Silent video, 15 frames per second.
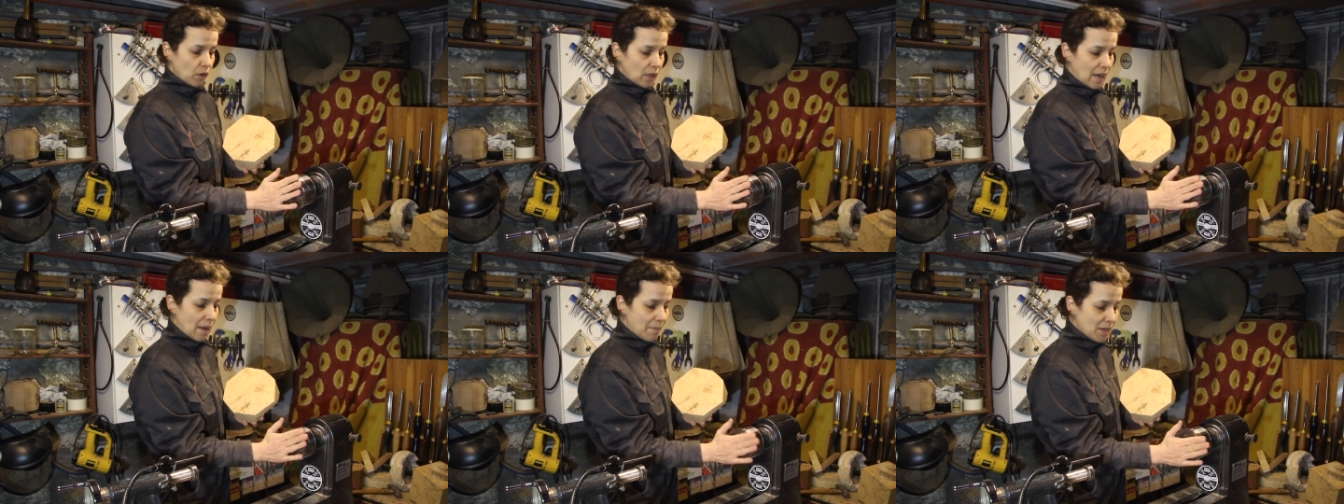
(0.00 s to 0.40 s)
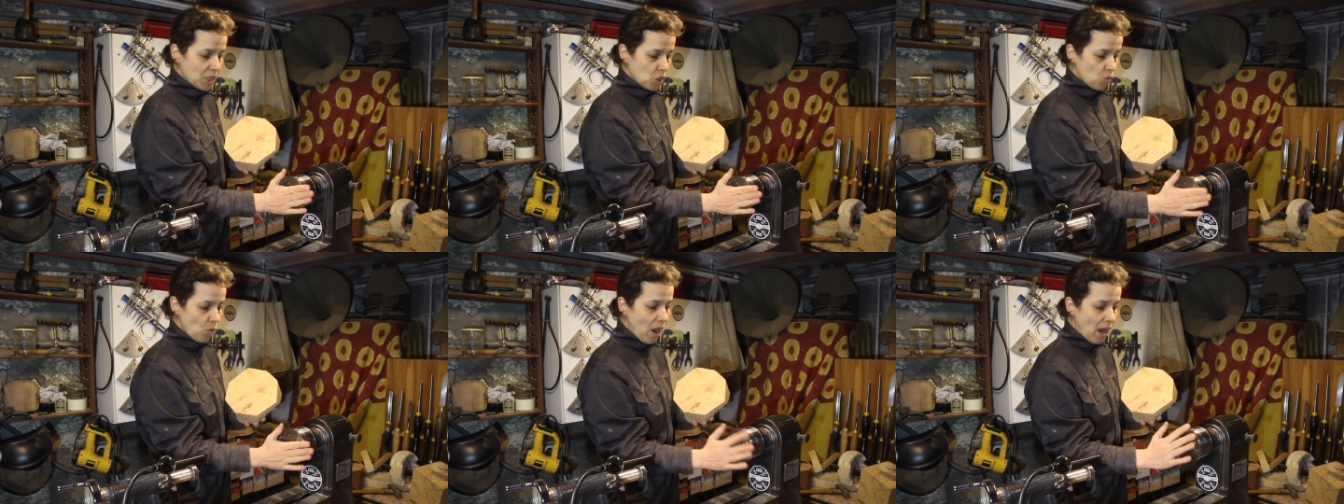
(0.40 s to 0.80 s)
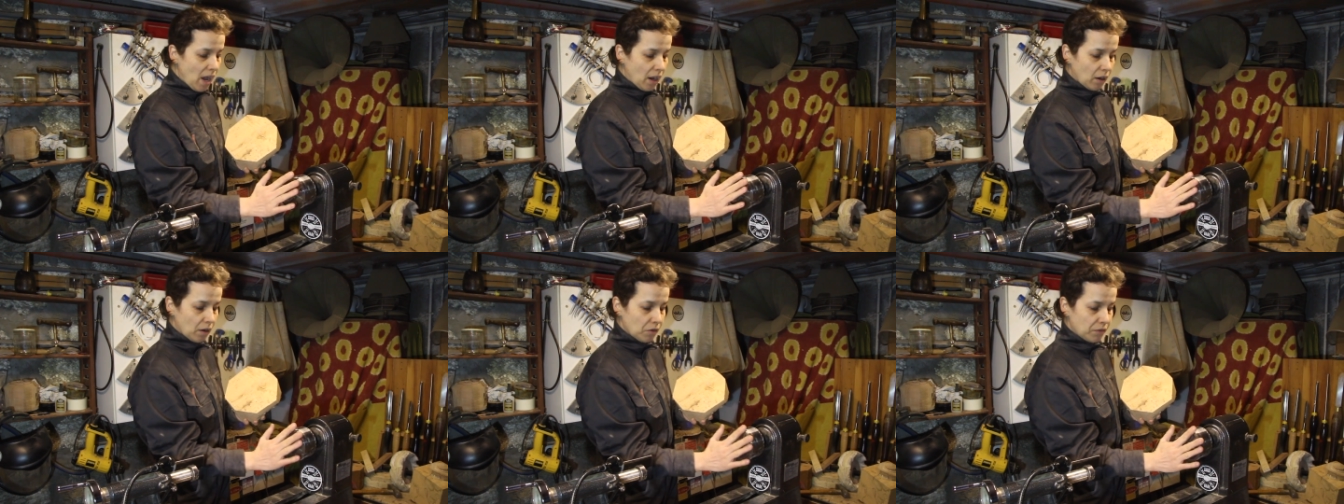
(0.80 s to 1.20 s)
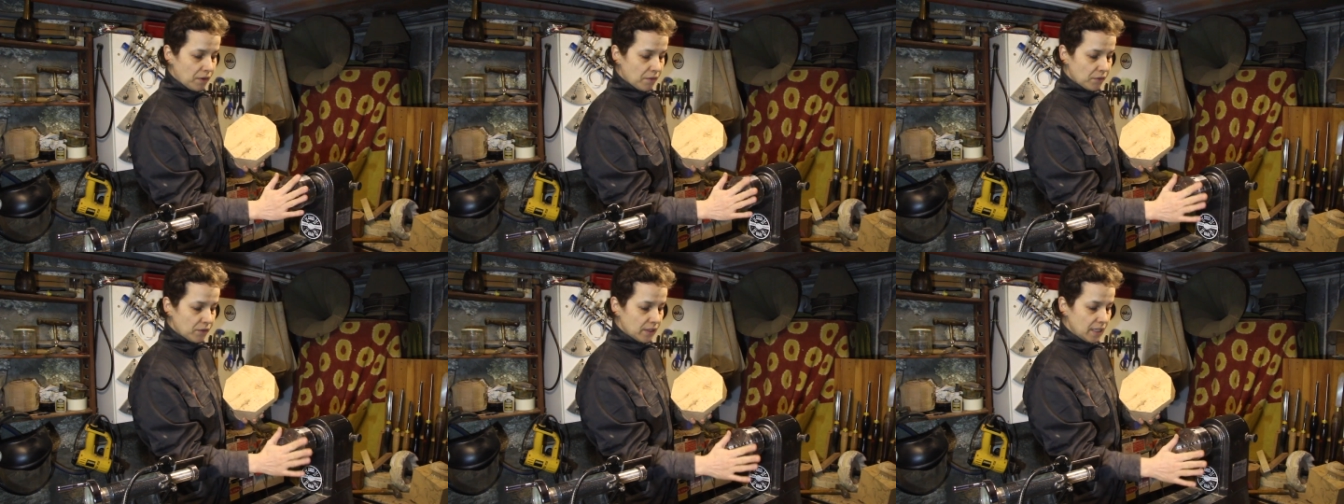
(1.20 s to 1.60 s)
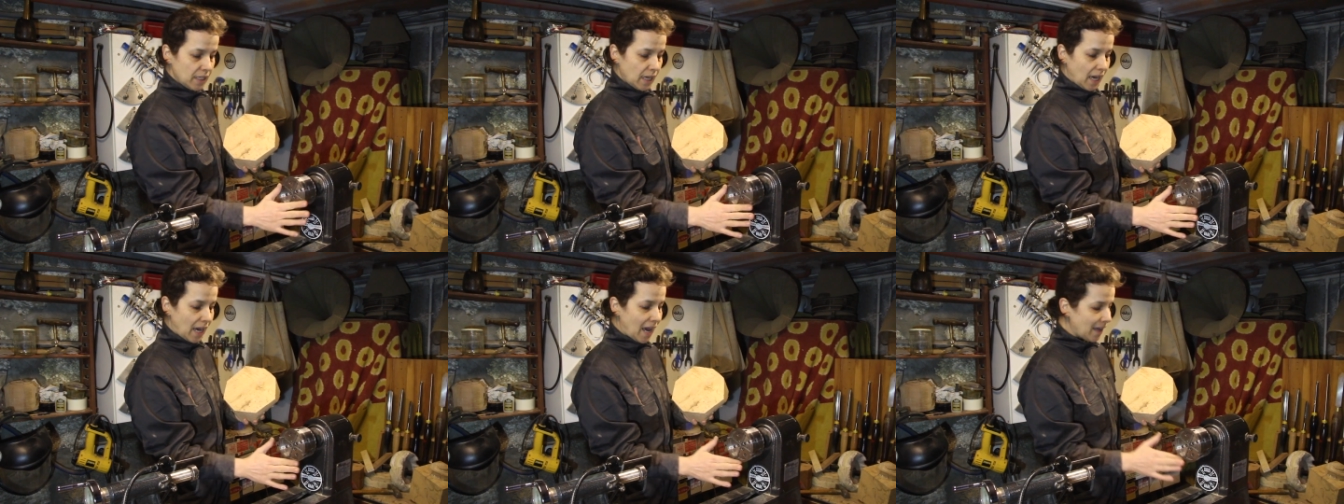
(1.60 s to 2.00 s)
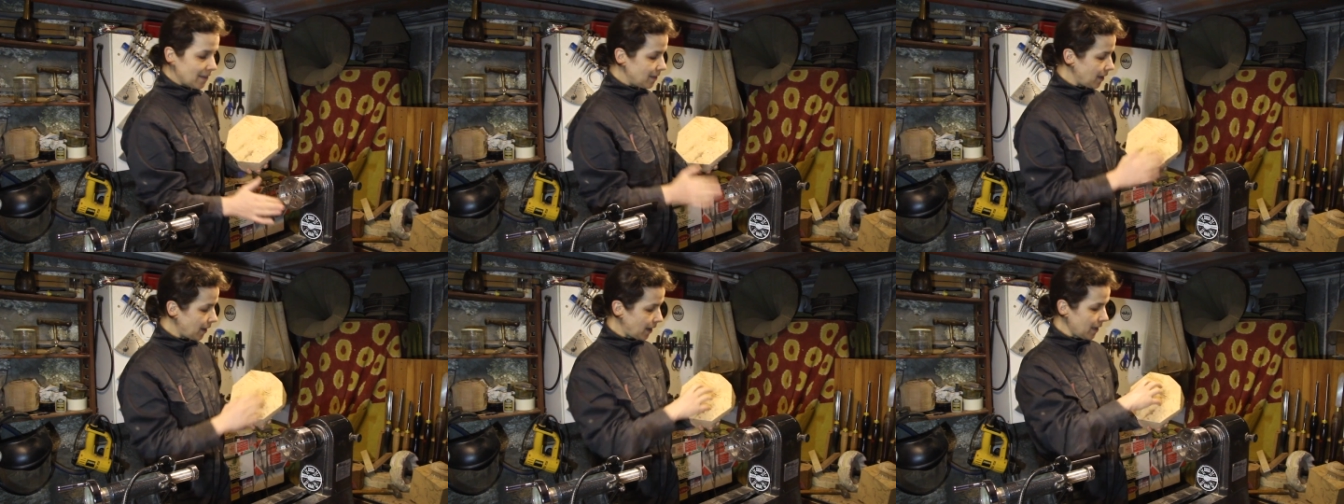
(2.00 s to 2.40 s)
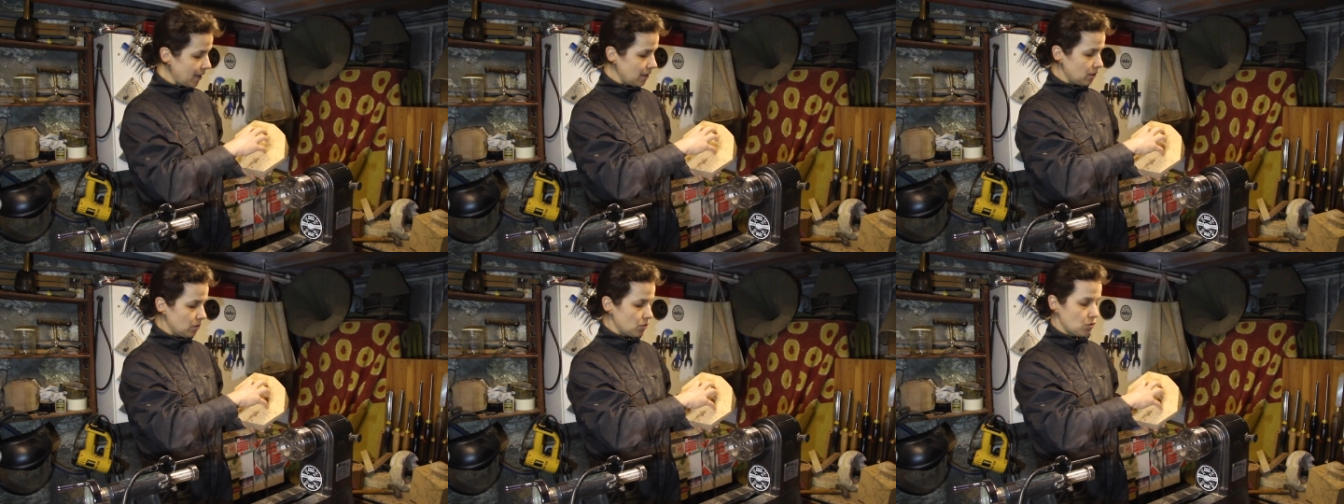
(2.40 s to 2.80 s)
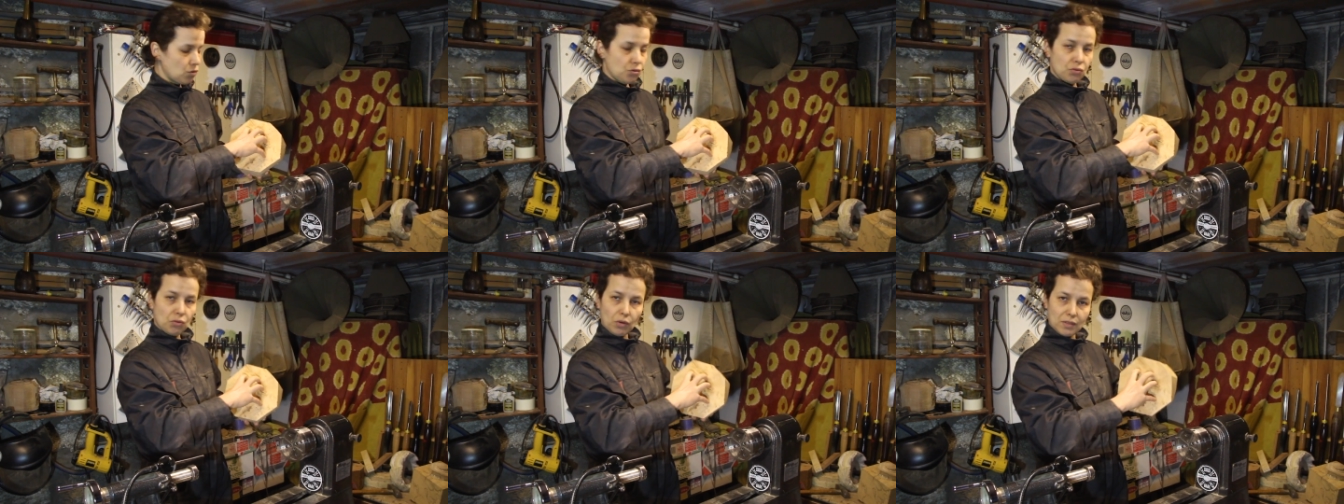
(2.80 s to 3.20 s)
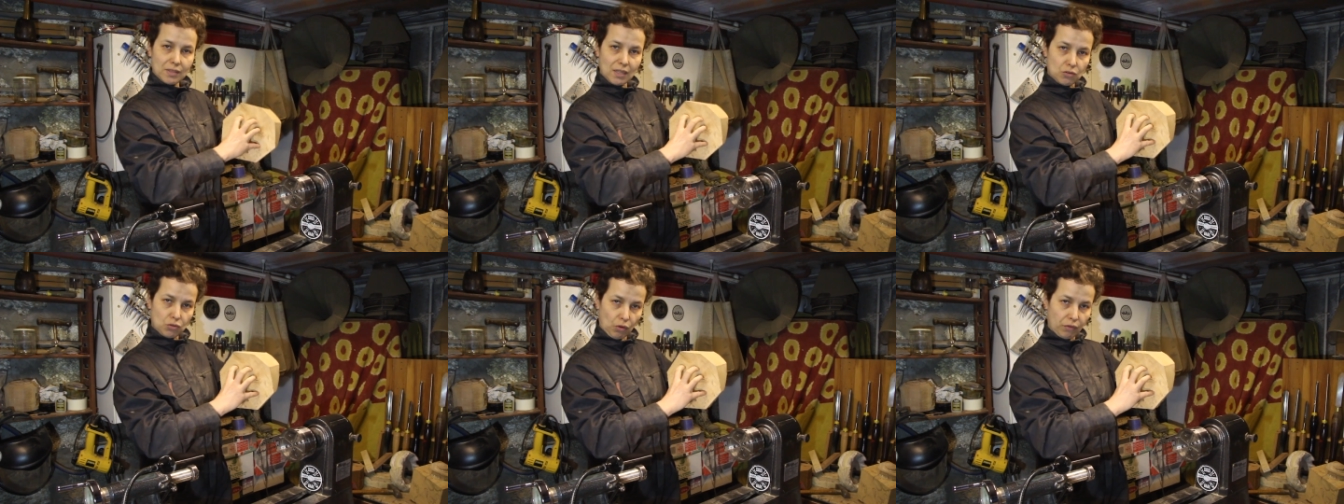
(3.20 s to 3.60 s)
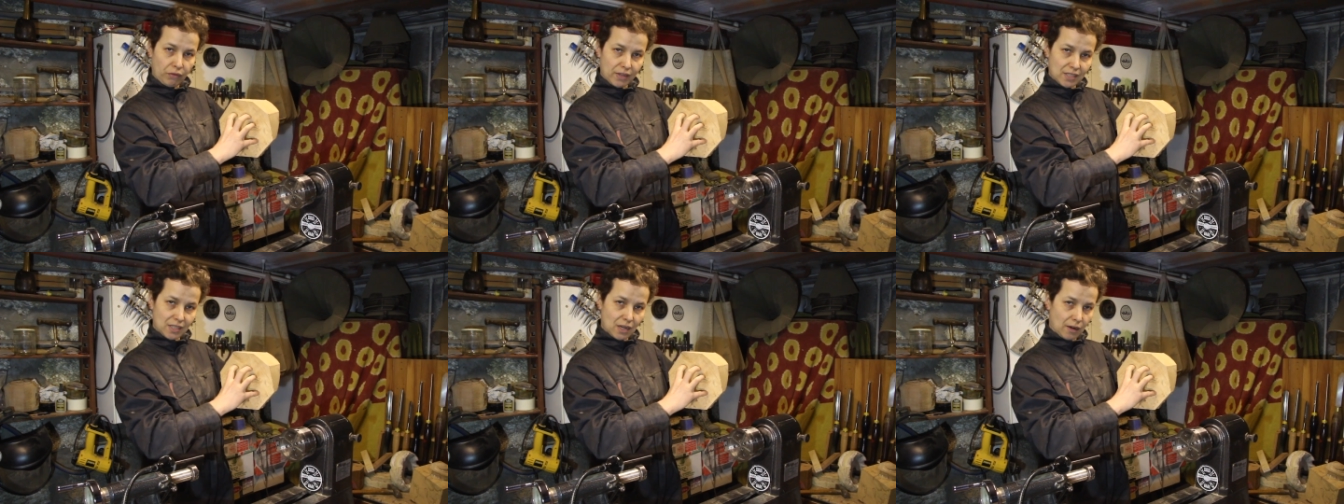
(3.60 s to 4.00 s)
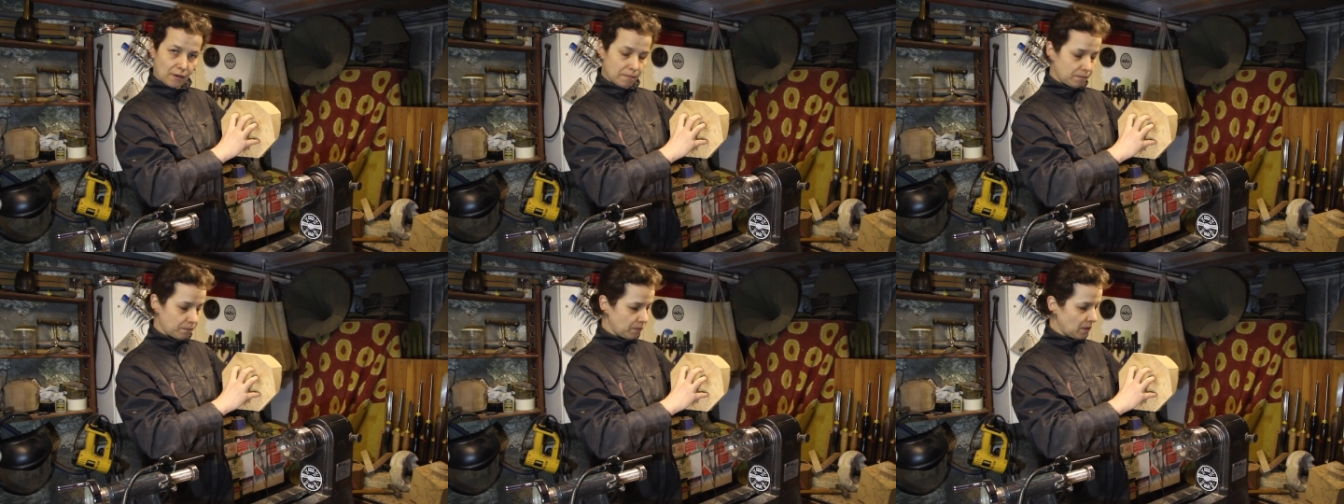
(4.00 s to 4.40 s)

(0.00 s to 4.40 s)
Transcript: la mâchoire va venir adhérer sur cette surface-là.